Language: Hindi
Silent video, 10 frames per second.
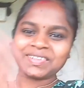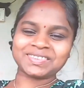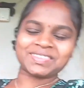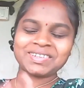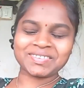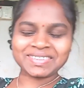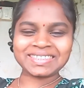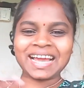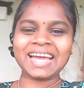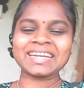दोस्तों
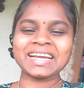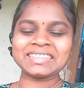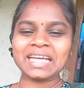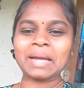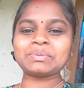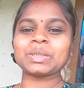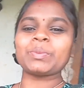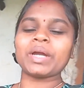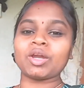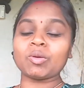नमस्कार कैसे हैं आप
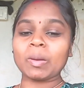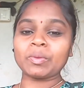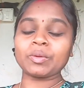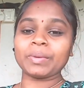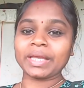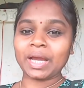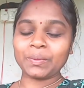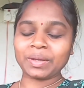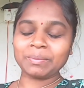सब आई होप आप लोग बढ़िया होंगे